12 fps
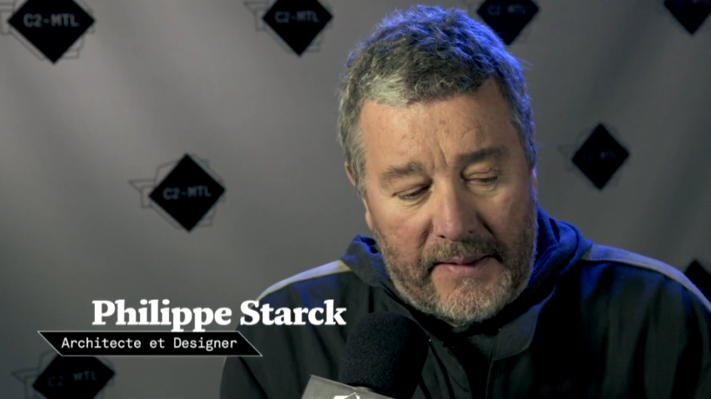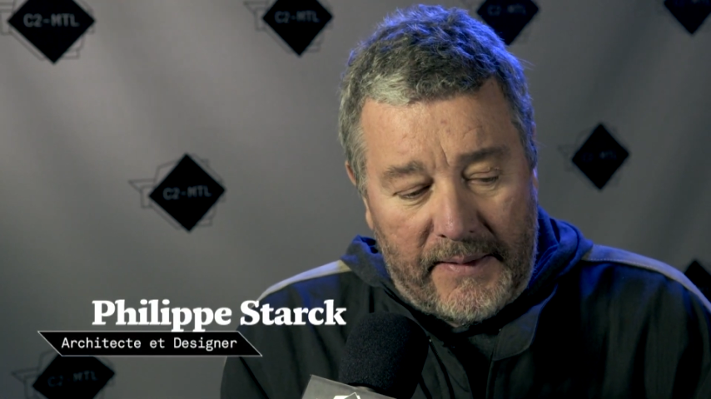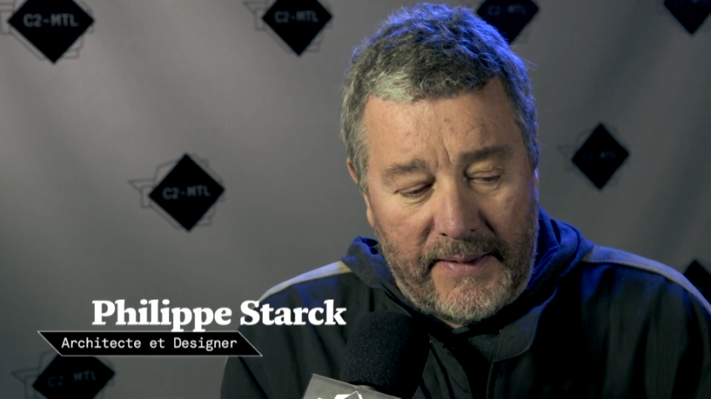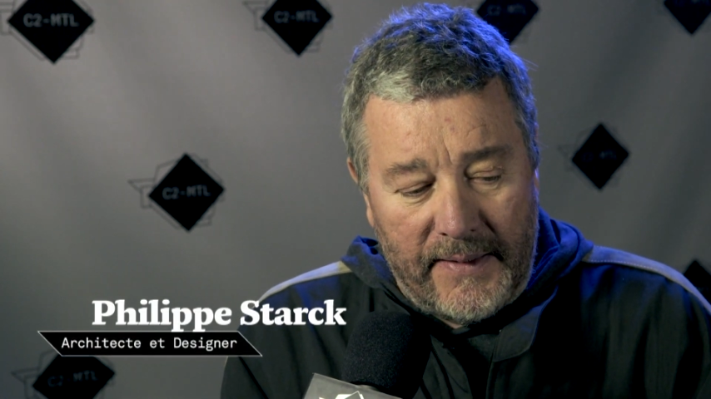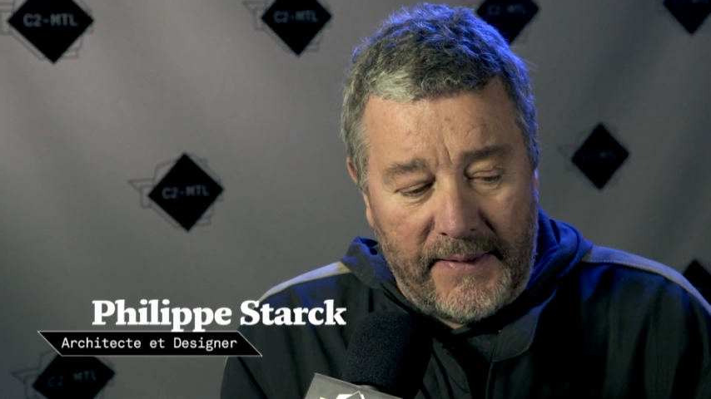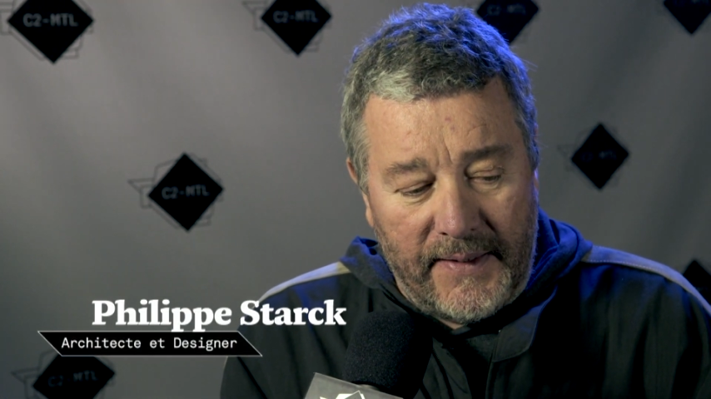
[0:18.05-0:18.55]

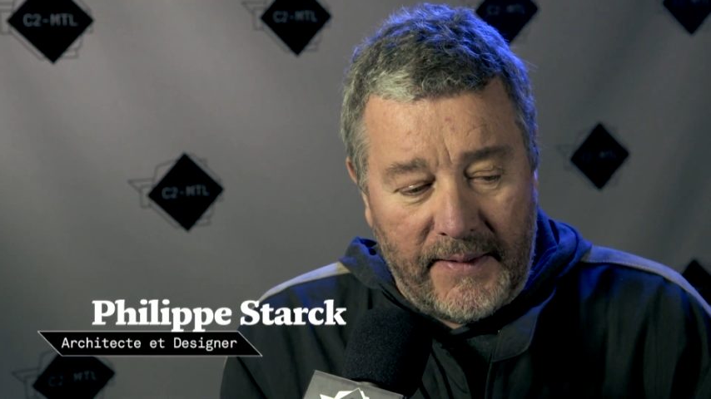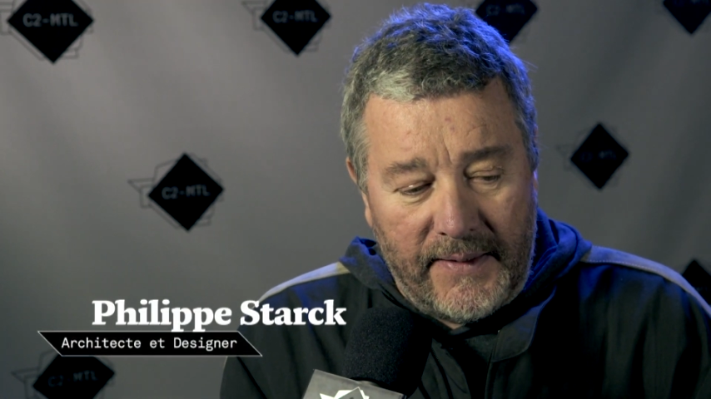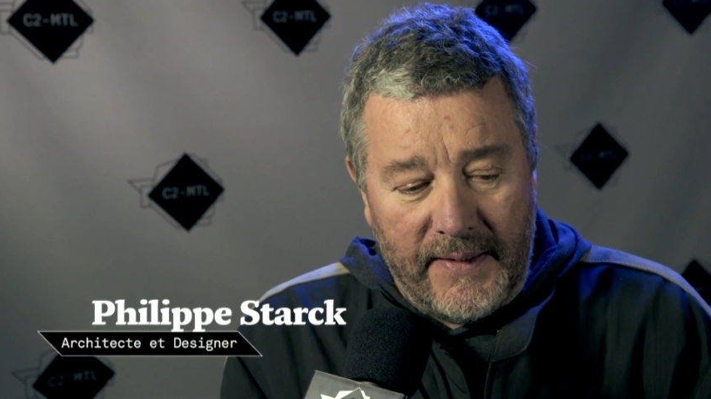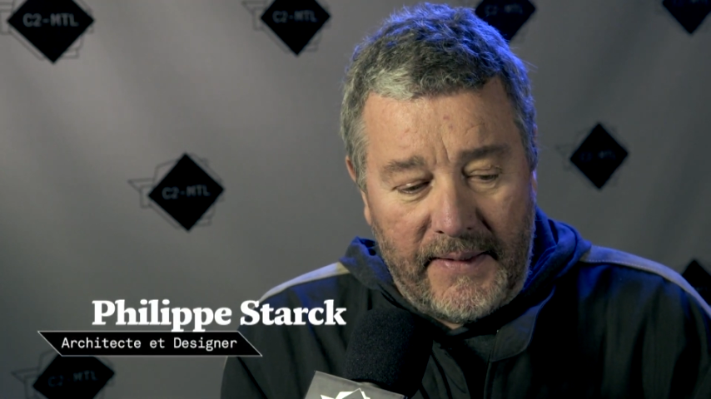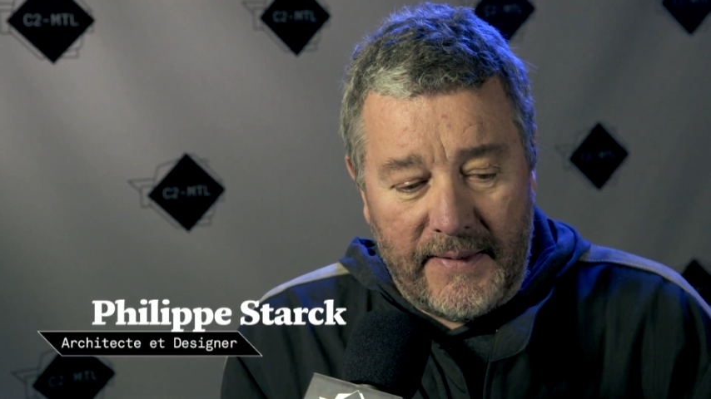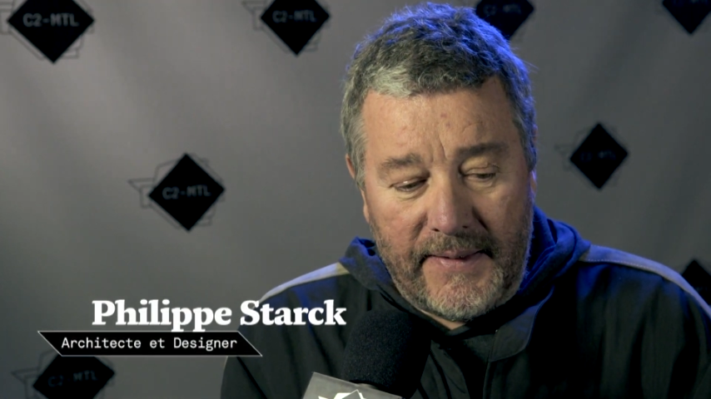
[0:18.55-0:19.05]
des
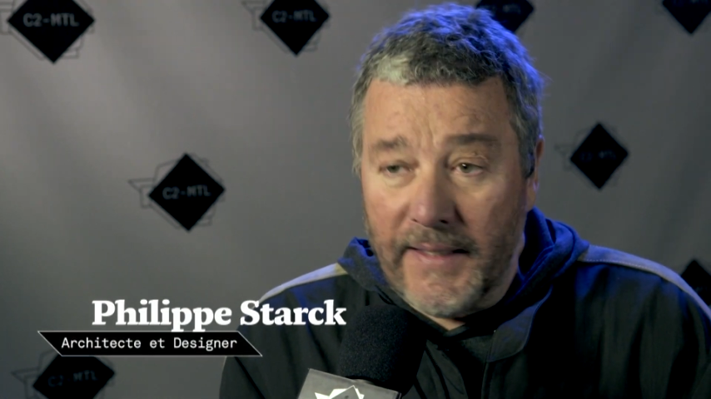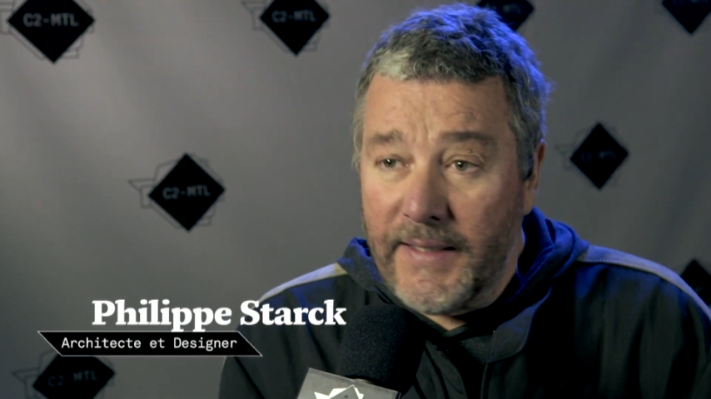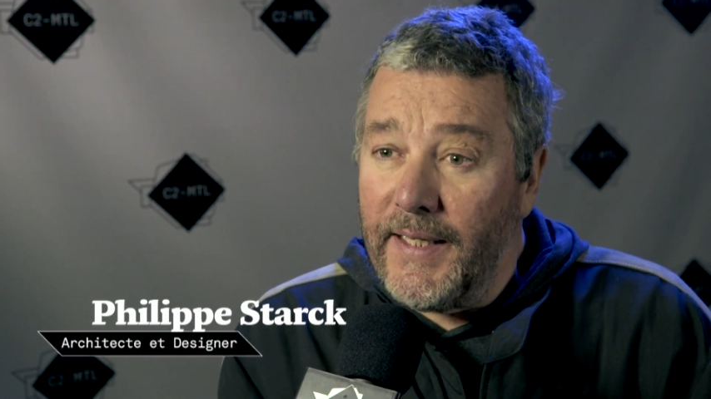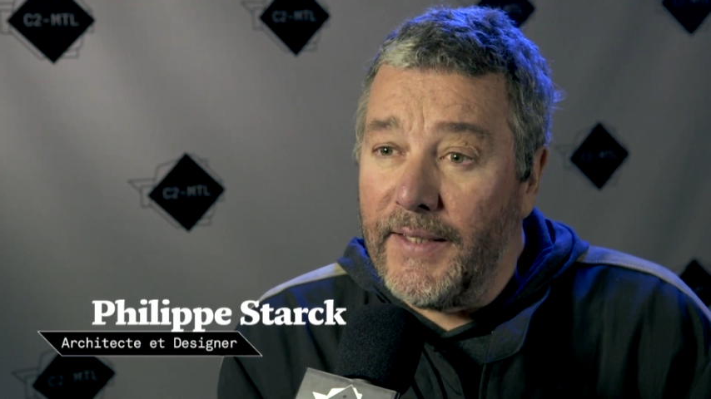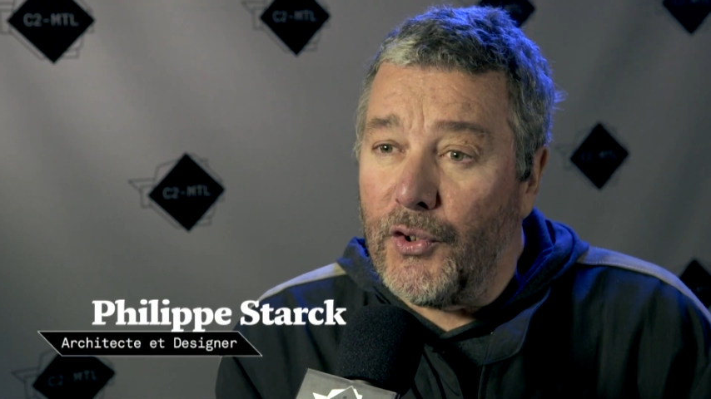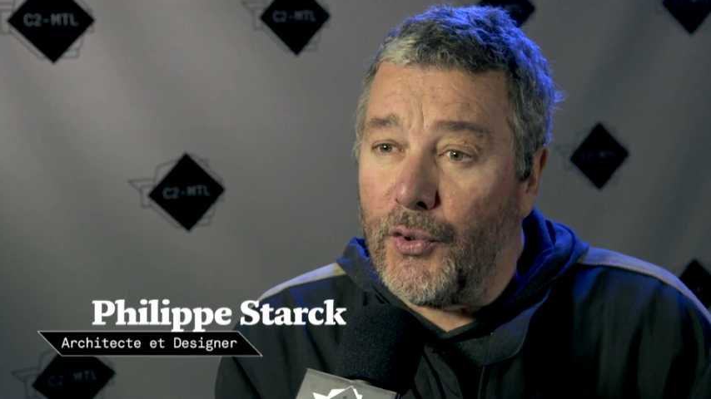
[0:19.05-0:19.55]
interstices
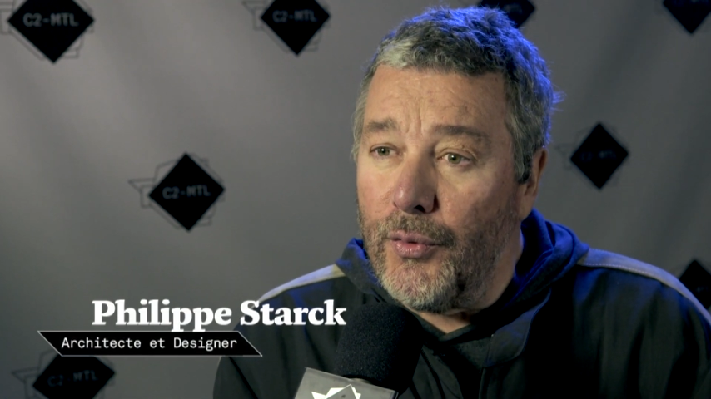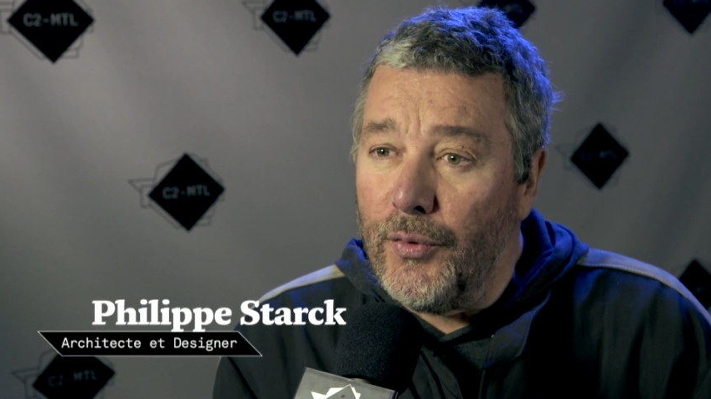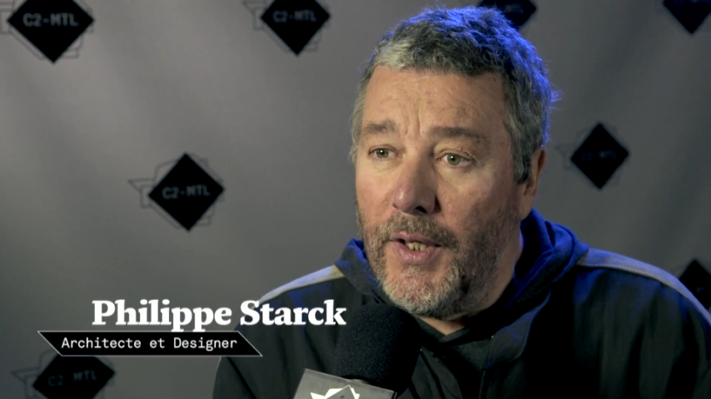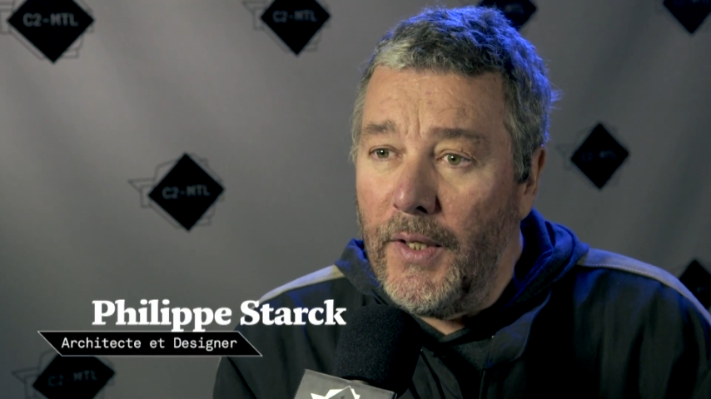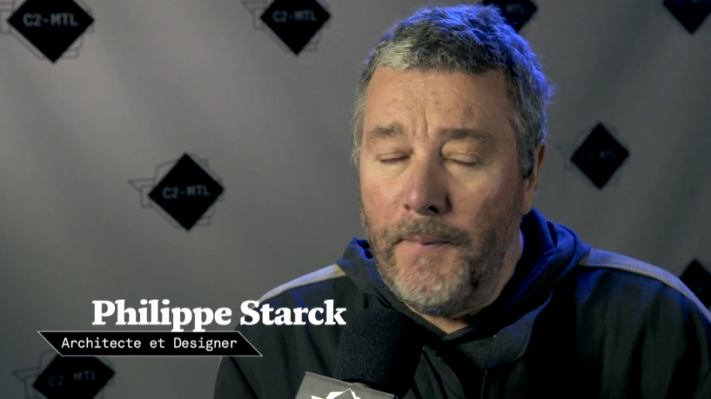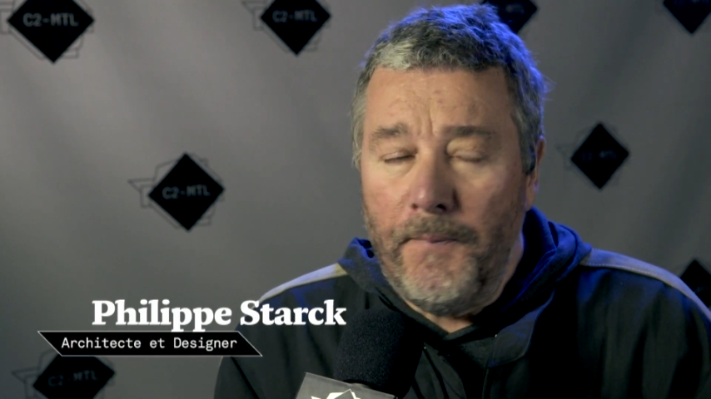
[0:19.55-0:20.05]

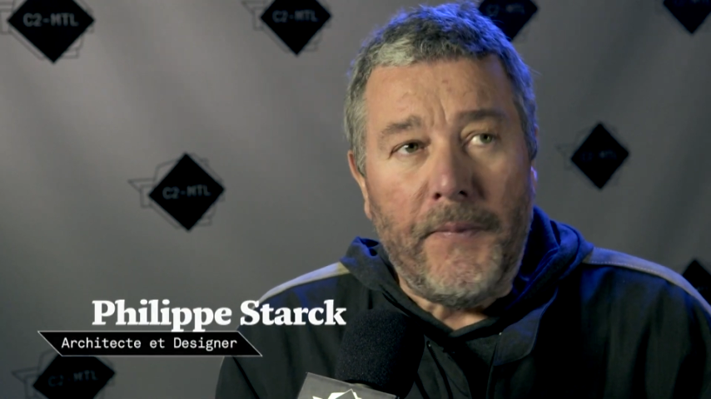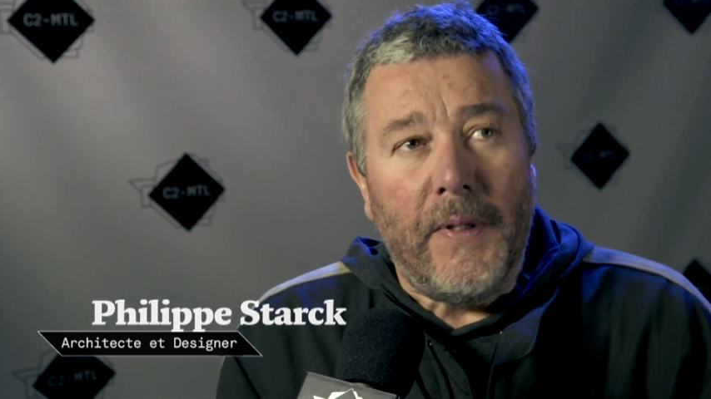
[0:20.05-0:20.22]
d'inquiétude.